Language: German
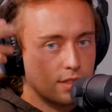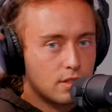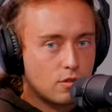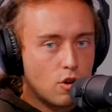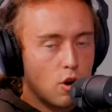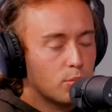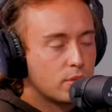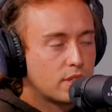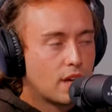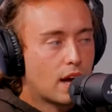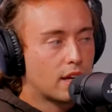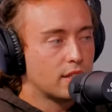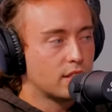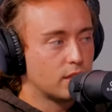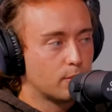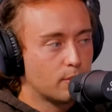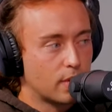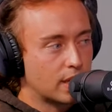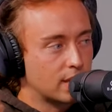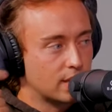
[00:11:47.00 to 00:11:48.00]
kommt gar nicht
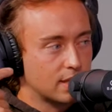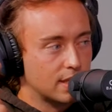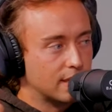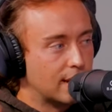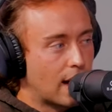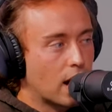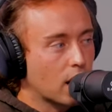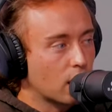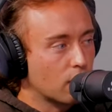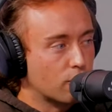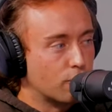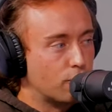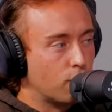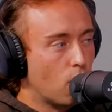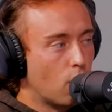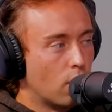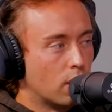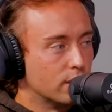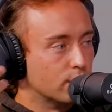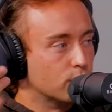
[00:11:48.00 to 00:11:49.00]
in meinen Gedanken
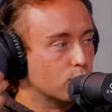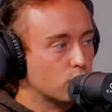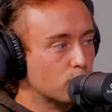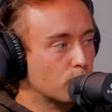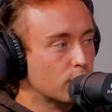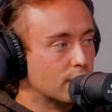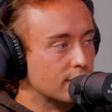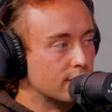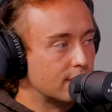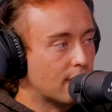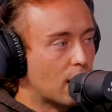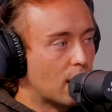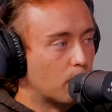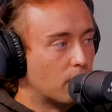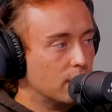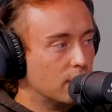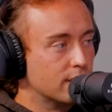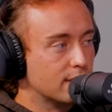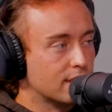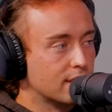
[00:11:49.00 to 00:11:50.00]
vor, also zumindest
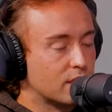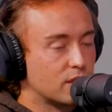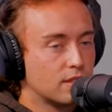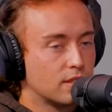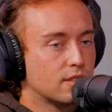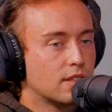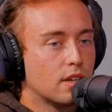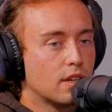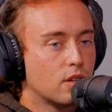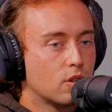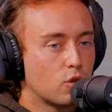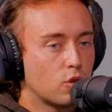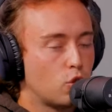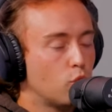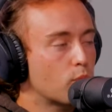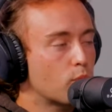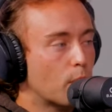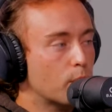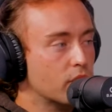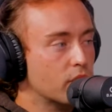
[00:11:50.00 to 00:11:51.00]
damals. Ich mhm.
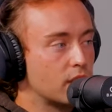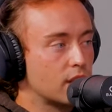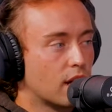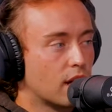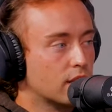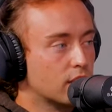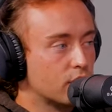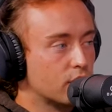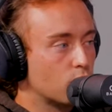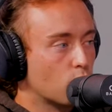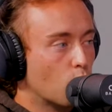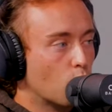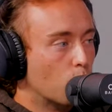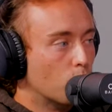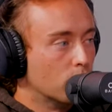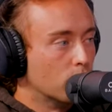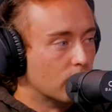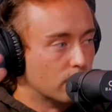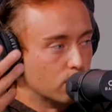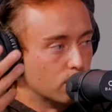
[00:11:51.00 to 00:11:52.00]
kümmere mich da nicht
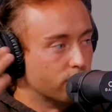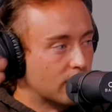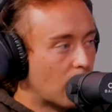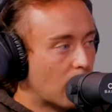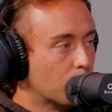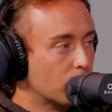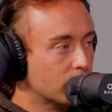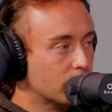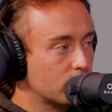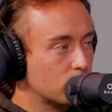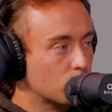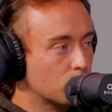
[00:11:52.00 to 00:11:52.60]
drum, also damals